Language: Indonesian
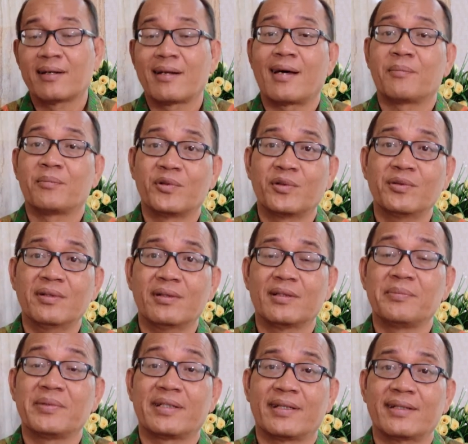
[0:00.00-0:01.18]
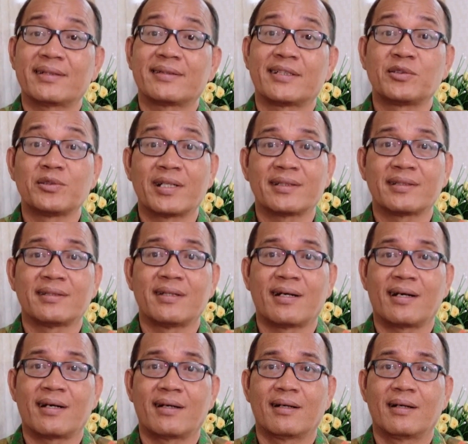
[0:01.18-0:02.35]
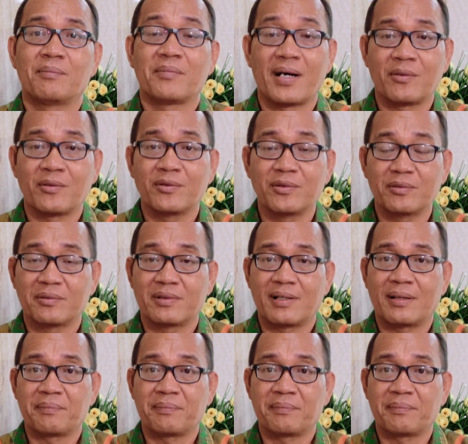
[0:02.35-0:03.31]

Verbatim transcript: Namun demikian kita juga tidak mau